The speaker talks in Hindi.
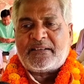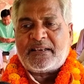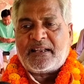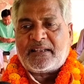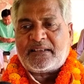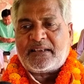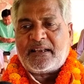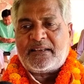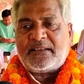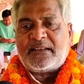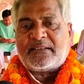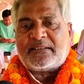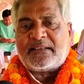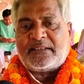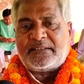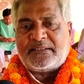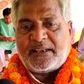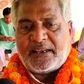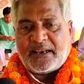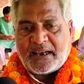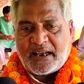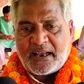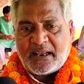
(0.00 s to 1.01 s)
के जैसा
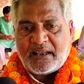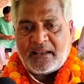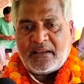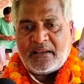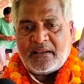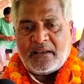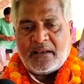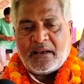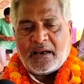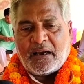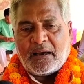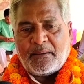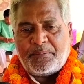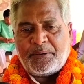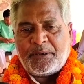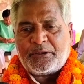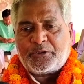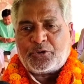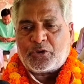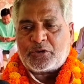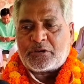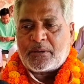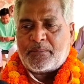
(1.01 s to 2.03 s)
देगा अभी तो
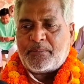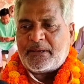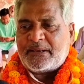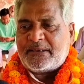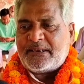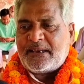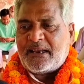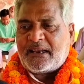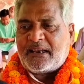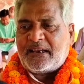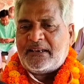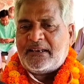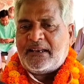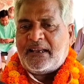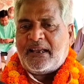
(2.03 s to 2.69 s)
समझिए कि ये